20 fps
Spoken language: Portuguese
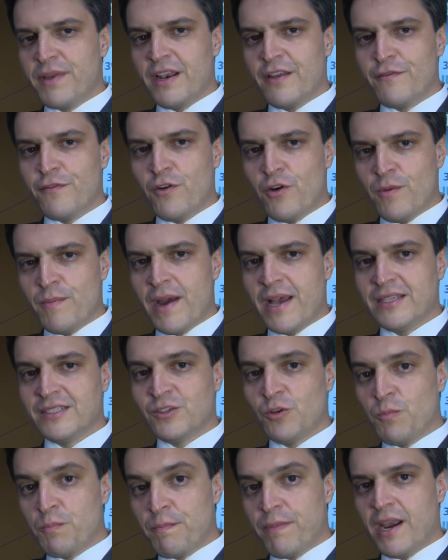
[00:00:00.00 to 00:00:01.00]
pela
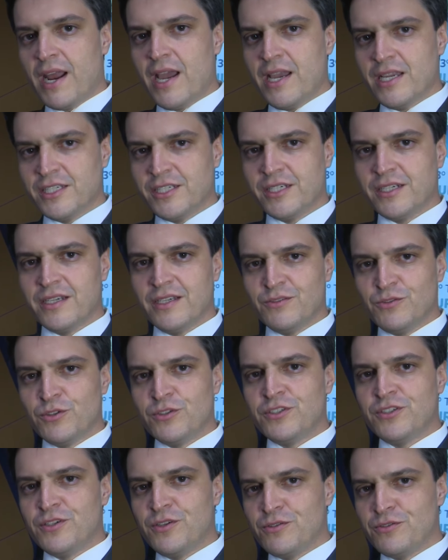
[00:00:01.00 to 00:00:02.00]
formação prática
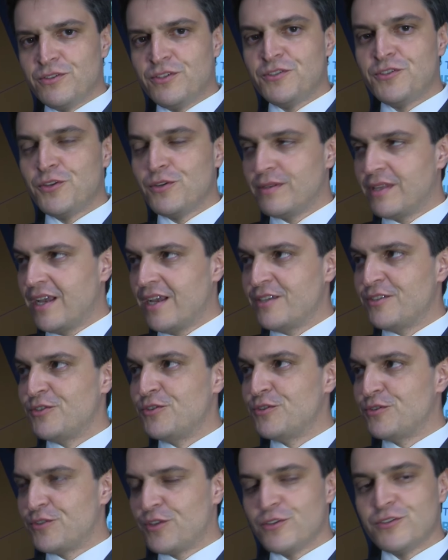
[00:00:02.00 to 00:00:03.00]
dos seus
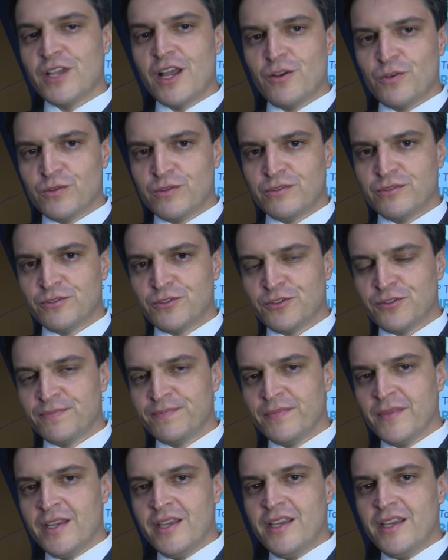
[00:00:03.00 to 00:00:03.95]
estudantes, dos seus alunos.